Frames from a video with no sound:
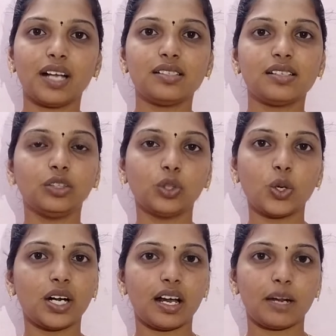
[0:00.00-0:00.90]
மனசில்
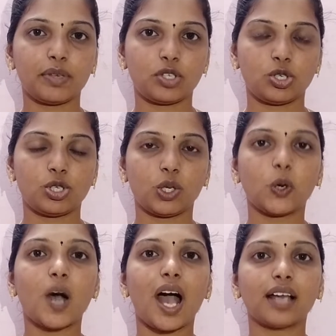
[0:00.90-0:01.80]
தோன்ற
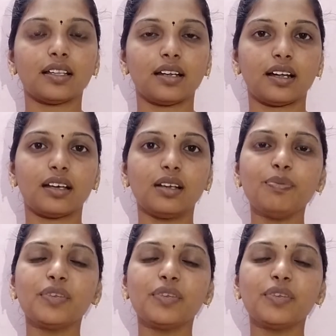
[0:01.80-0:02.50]
ஆரம்பிச்சிட்ருக்கோம் அதனால்